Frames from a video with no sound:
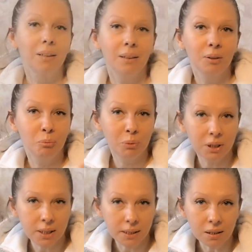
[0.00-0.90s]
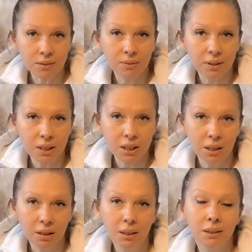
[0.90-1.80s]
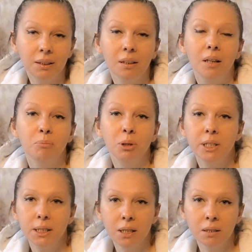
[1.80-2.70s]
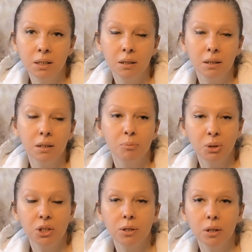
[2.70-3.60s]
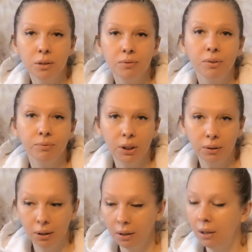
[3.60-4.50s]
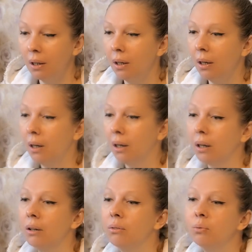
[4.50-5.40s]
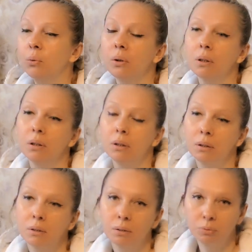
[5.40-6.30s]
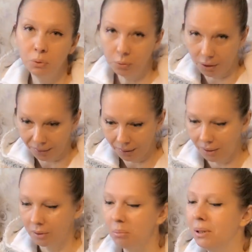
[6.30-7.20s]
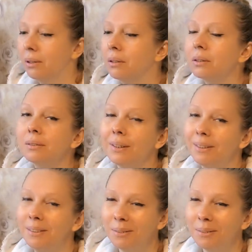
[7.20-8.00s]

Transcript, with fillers: Не Министерство иностранных дел, а министерство, э, Министерство НИТРО. Э, вот, внутренних как бы дело,